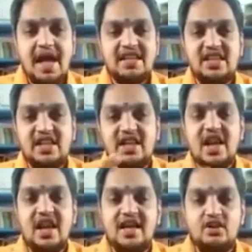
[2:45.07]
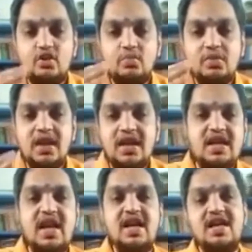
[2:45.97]
ஆசிடுகள் அனைத்தும்
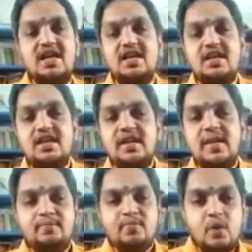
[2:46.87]
நெல்லிக்காயில் இருக்கு